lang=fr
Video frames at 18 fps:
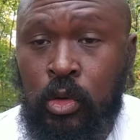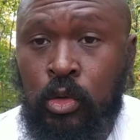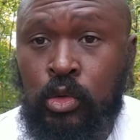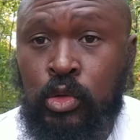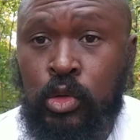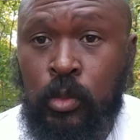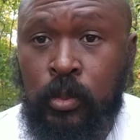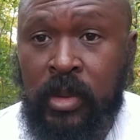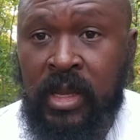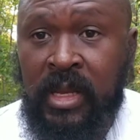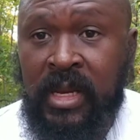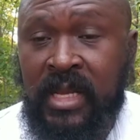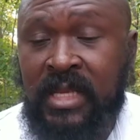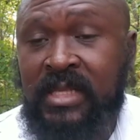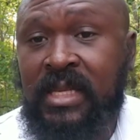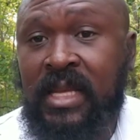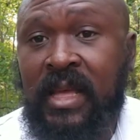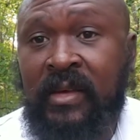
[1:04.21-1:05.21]
leur chemin
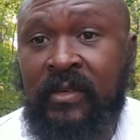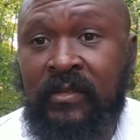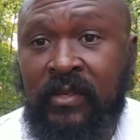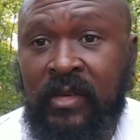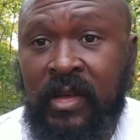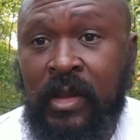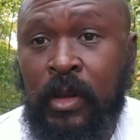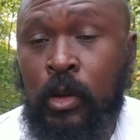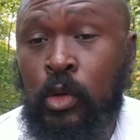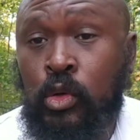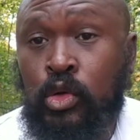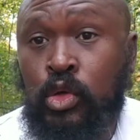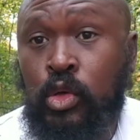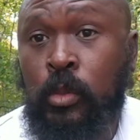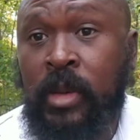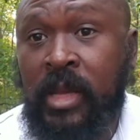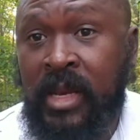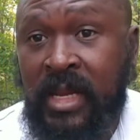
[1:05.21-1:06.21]
reste, à faire,
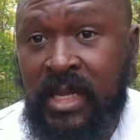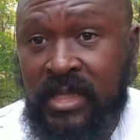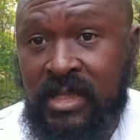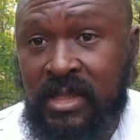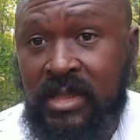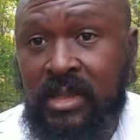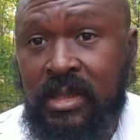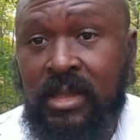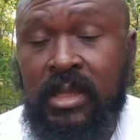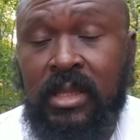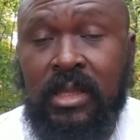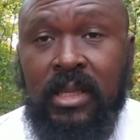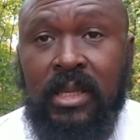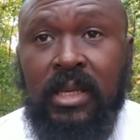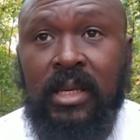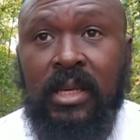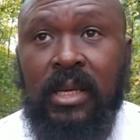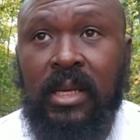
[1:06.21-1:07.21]
chemin reste
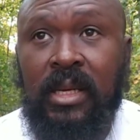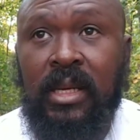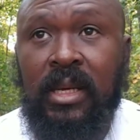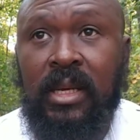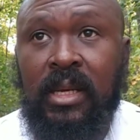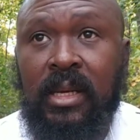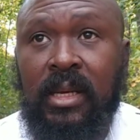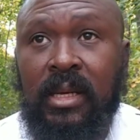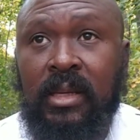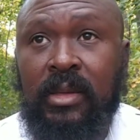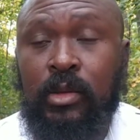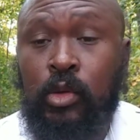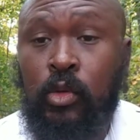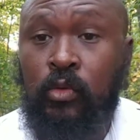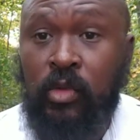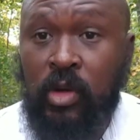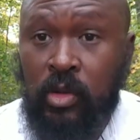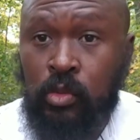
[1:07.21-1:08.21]
euh,
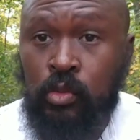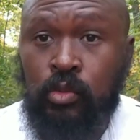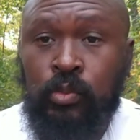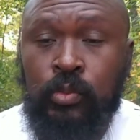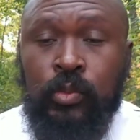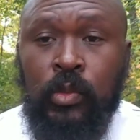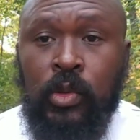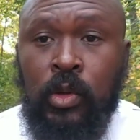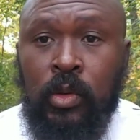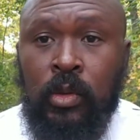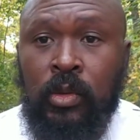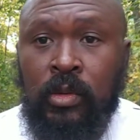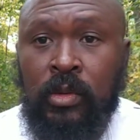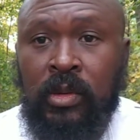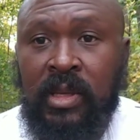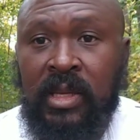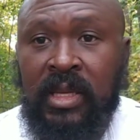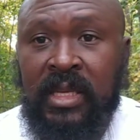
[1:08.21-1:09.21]
devant nous.
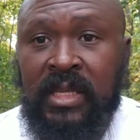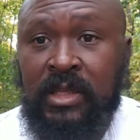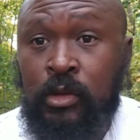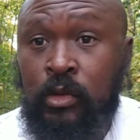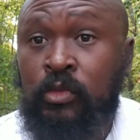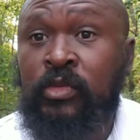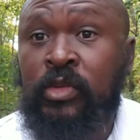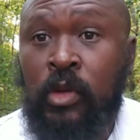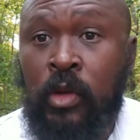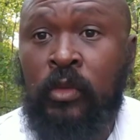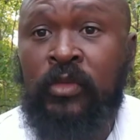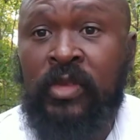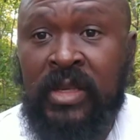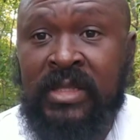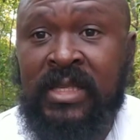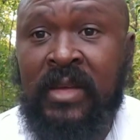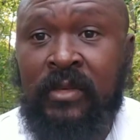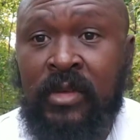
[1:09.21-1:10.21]
on
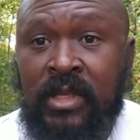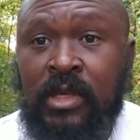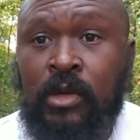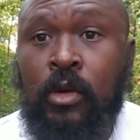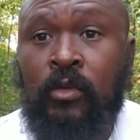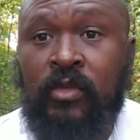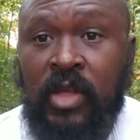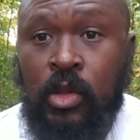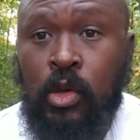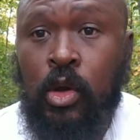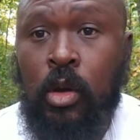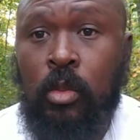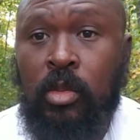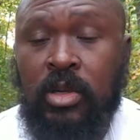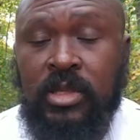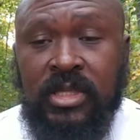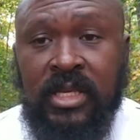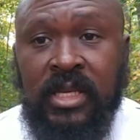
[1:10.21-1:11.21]
vient, ça veut dire qu'on vient de
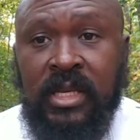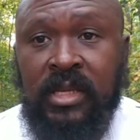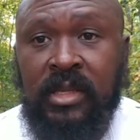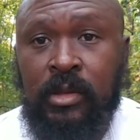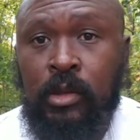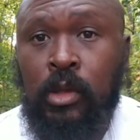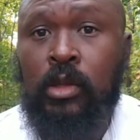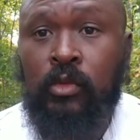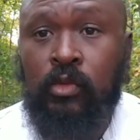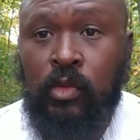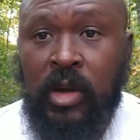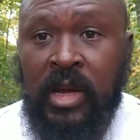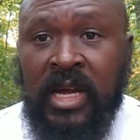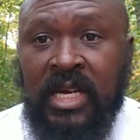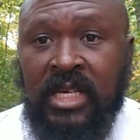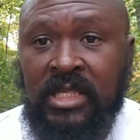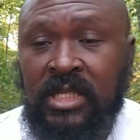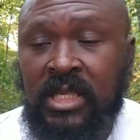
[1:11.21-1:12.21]
commencer notre
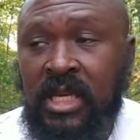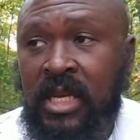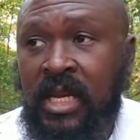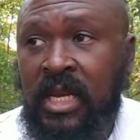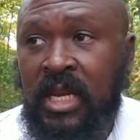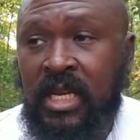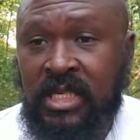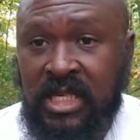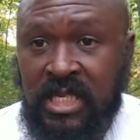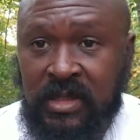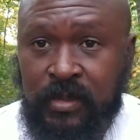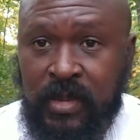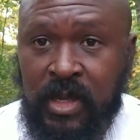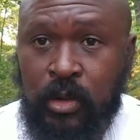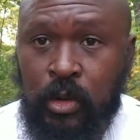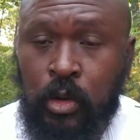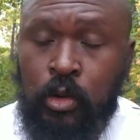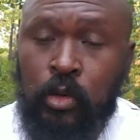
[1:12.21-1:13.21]
voyage. Et
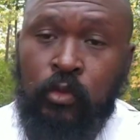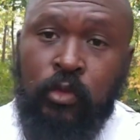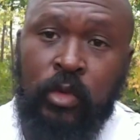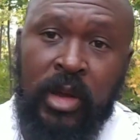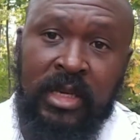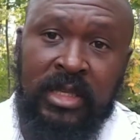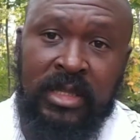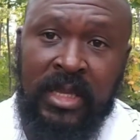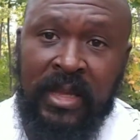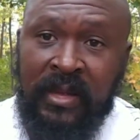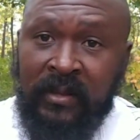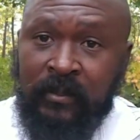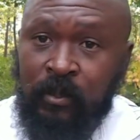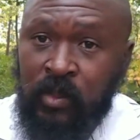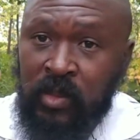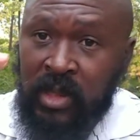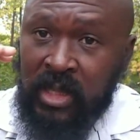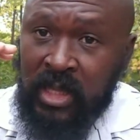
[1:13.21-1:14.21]
j'espère que le voyage-là
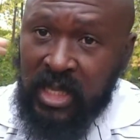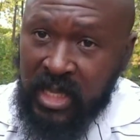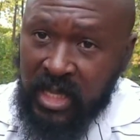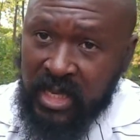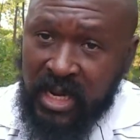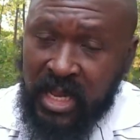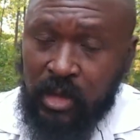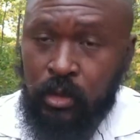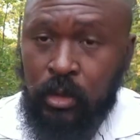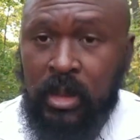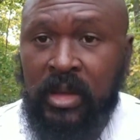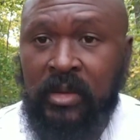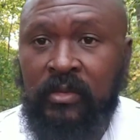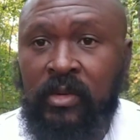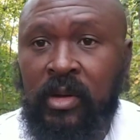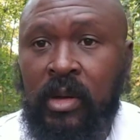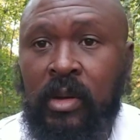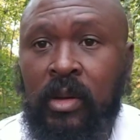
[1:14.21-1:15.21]
ira de
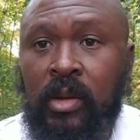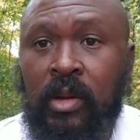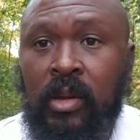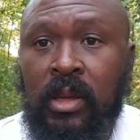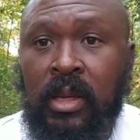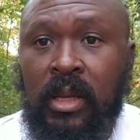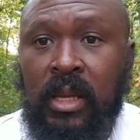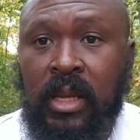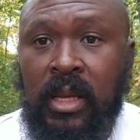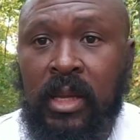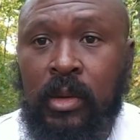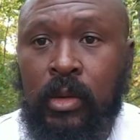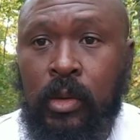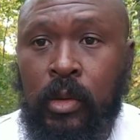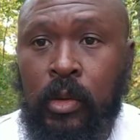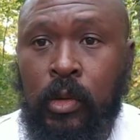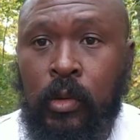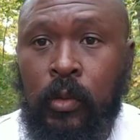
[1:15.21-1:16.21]
l'avant et
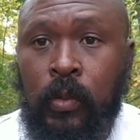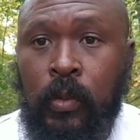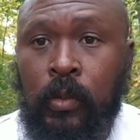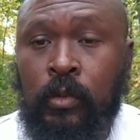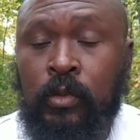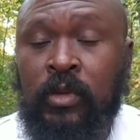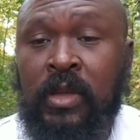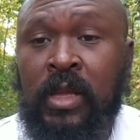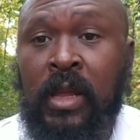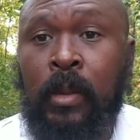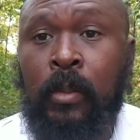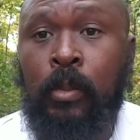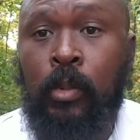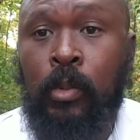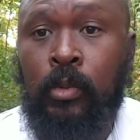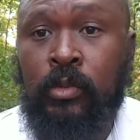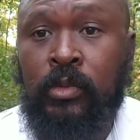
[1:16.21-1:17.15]
que nous, a,